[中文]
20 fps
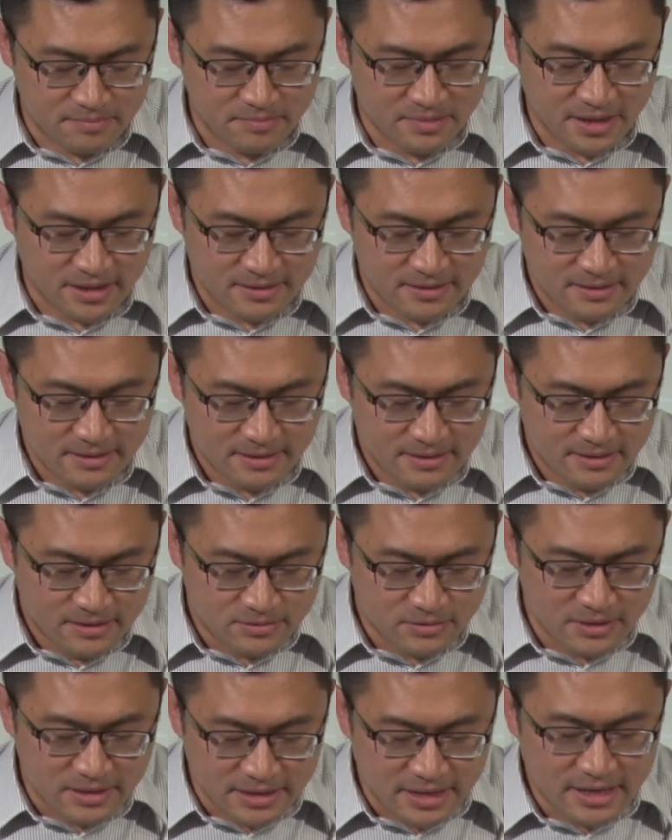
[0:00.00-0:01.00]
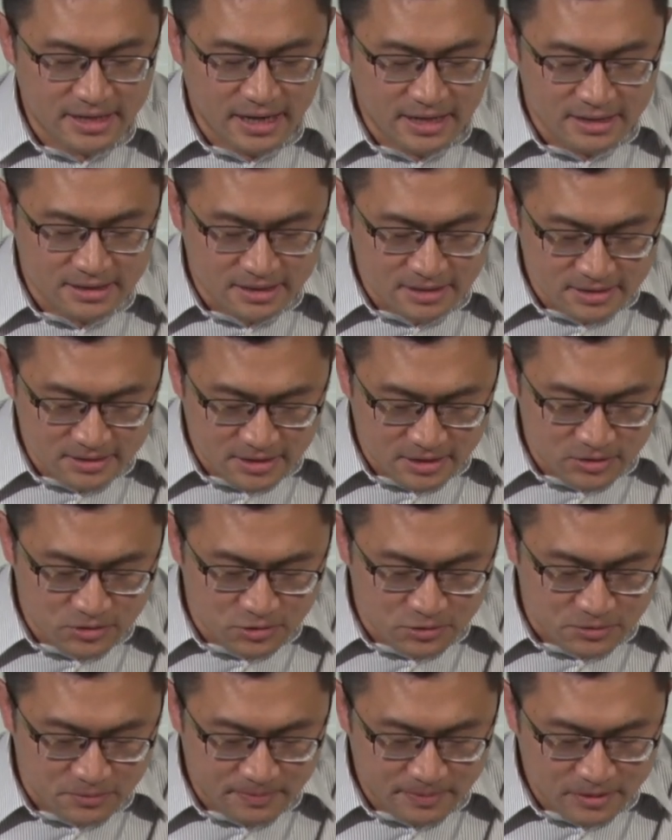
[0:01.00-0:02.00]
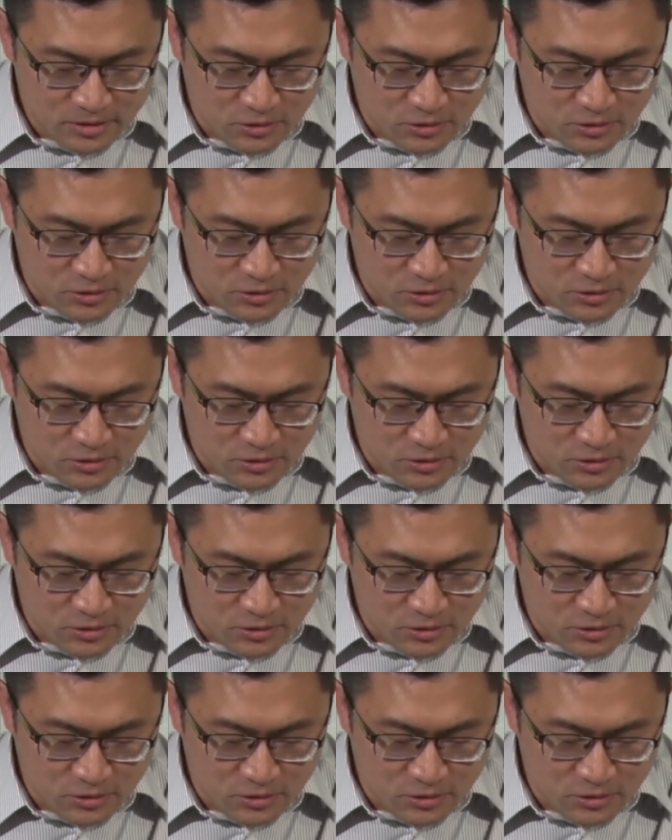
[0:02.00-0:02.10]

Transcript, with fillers: 面，所以你可以看得更清楚。